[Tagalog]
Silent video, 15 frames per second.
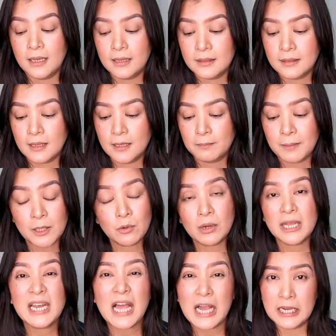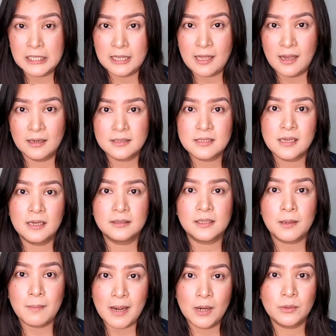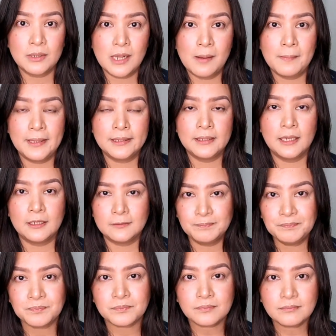And then, pero kailangan lang sa trabaho namin na